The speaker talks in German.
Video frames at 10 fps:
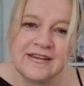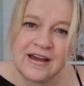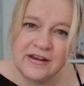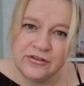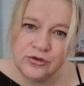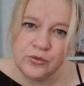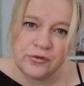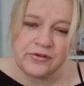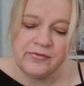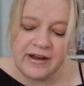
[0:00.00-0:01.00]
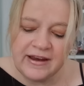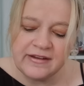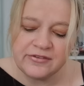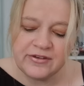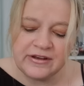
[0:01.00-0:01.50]
grandios, weil
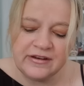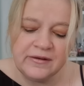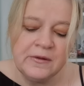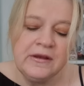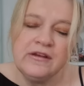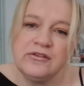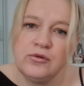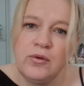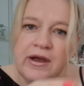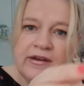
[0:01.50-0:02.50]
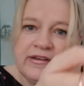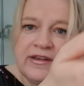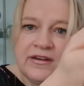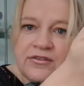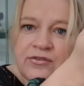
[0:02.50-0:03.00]
ich finde, so eine
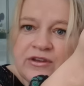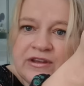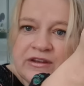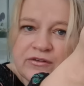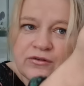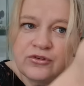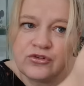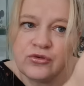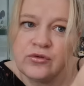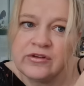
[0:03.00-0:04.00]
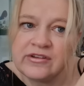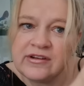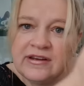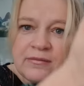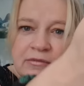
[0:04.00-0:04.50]
Kette wie hier, so eine schöne
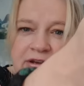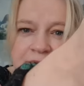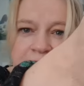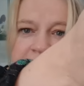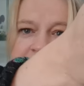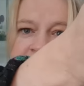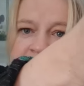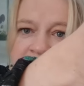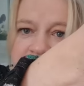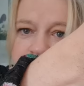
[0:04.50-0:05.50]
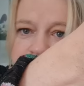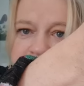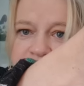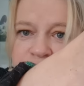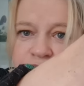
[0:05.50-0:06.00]
Sleek mit einem Anhänger, der auch
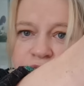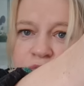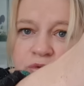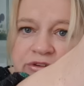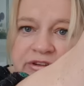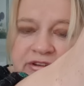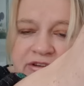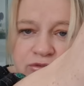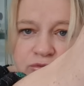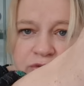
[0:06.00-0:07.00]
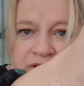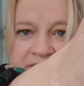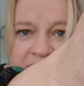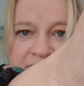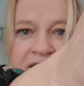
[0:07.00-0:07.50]
sehr schön groß ist, nicht zu
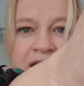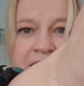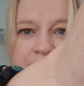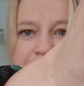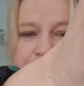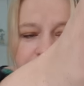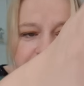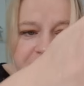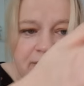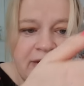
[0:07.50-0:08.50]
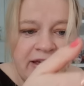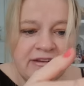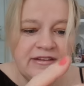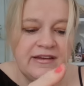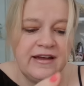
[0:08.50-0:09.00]
dezent, aber trotzdem
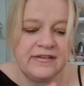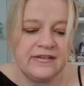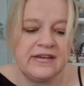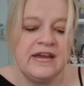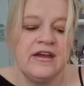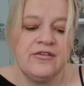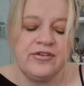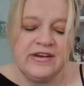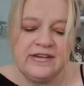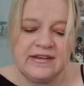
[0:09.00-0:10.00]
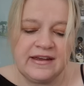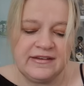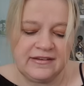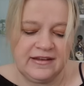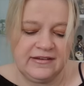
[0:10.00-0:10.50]
einzigartig, finde ich
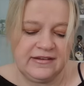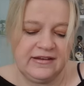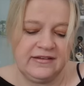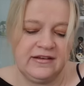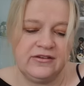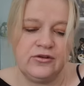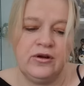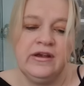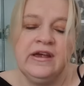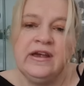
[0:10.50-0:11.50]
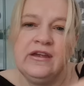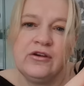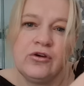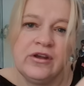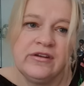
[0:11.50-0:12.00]
ganz, ganz, ganz, ganz toll. Ihr
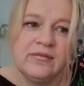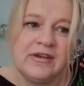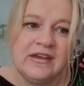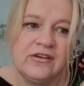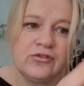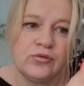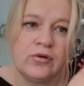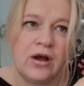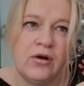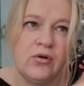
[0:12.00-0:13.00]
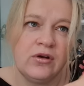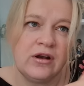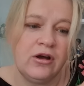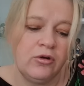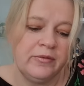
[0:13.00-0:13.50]
könnt im Gegenzug auch,
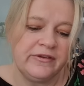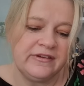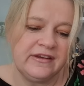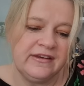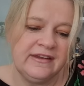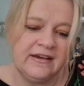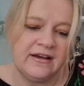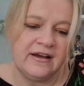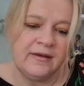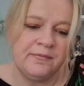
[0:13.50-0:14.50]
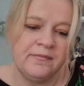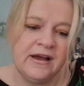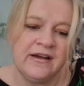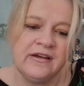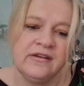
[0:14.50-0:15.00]
glaube ich, den hier
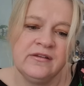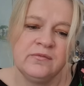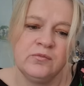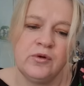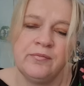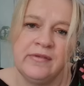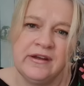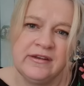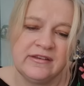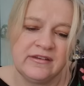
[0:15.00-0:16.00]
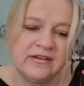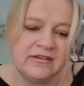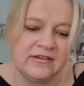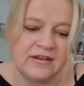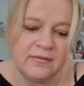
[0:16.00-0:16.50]
abmachen. Moment, ich
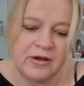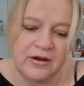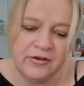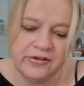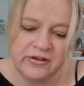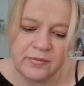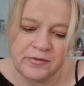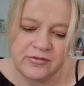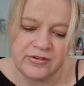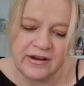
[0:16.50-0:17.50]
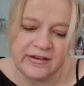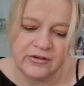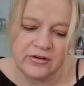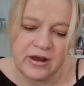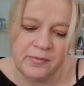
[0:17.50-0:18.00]
teste das einmal aus, ob der vielleicht
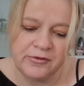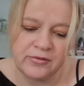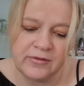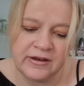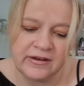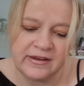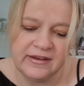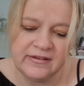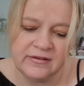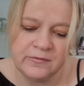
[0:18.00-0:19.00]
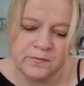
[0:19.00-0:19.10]
noch abzumachen geht